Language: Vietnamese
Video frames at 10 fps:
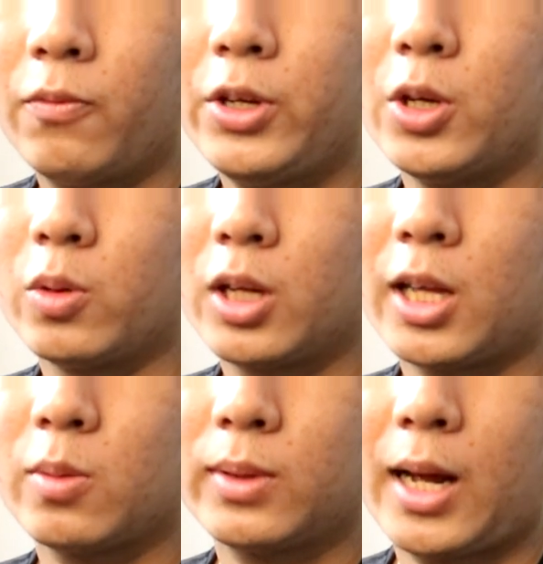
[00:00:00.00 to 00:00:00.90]
ví dụ như
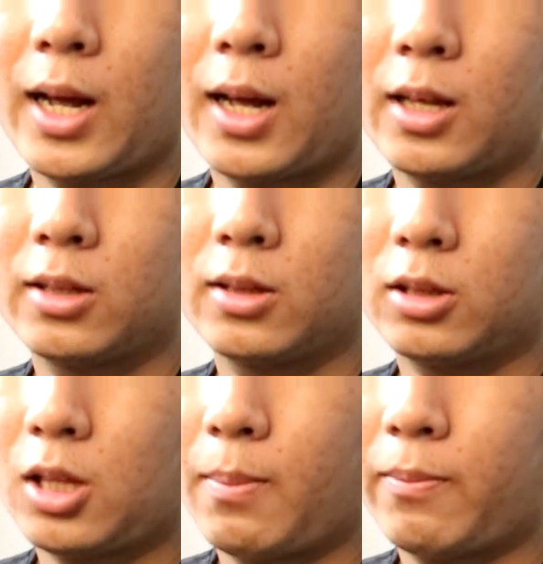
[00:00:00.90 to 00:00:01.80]
là chúng ta
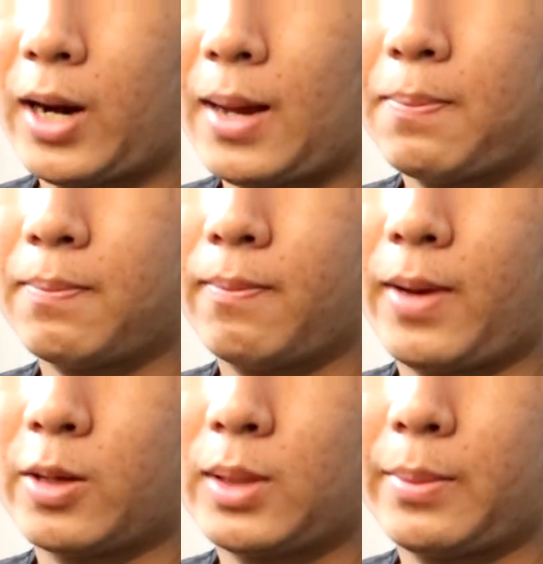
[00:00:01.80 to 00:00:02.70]
thumb flap
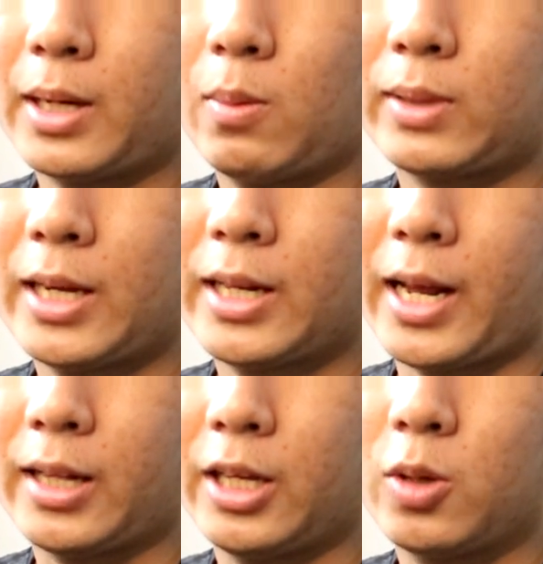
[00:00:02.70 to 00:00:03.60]
mà chúng ta bị cong tay như
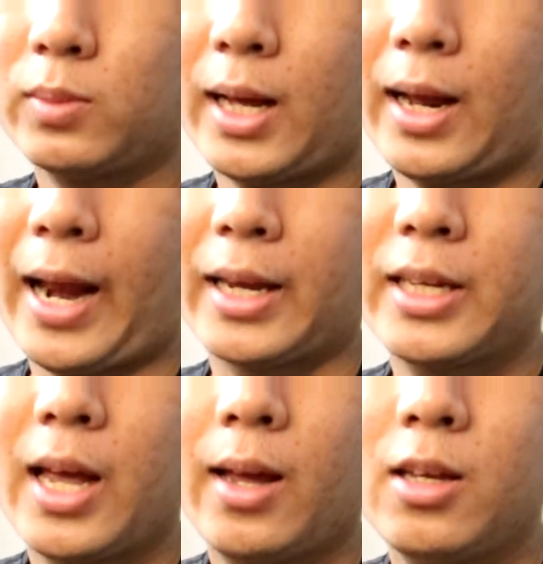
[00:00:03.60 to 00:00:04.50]
này thì chúng ta hạn
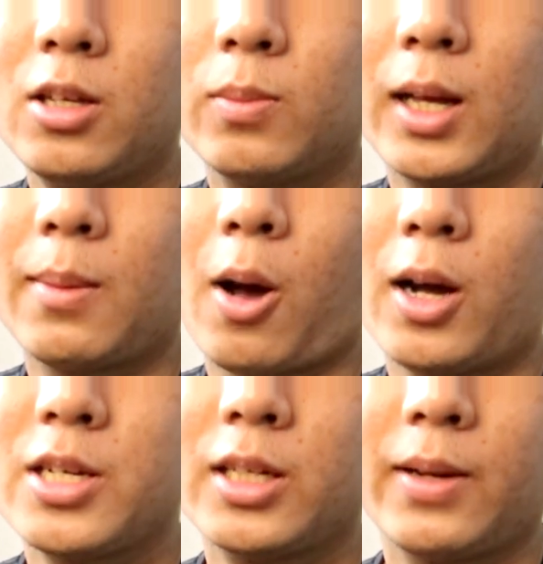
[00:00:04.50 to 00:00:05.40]
chế chúng ta bỏ
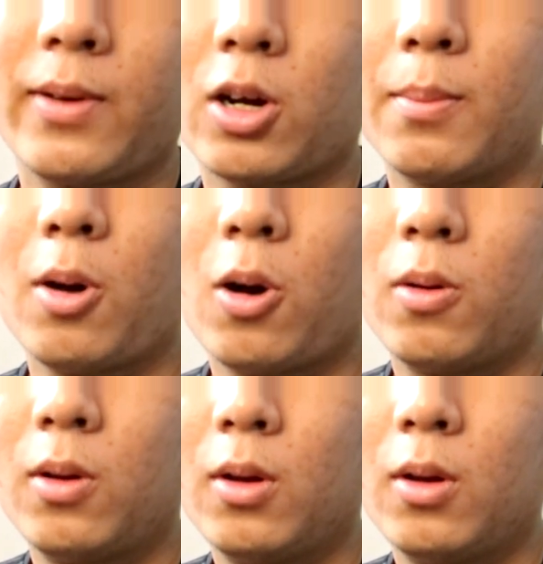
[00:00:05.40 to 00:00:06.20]
cái chiếc này vào combo